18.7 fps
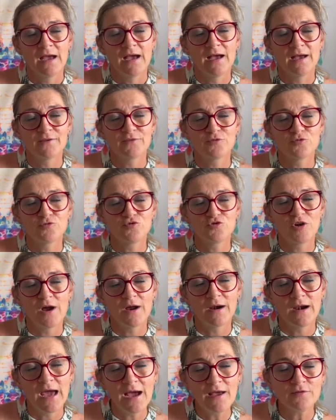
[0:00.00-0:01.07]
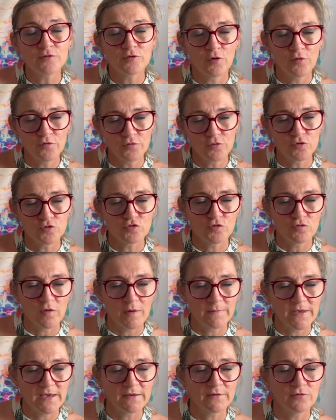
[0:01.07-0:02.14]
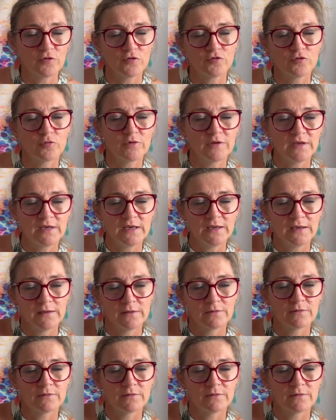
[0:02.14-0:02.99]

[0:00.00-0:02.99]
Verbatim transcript: à ce genre-là, sauf que je vois bien que ce sont des,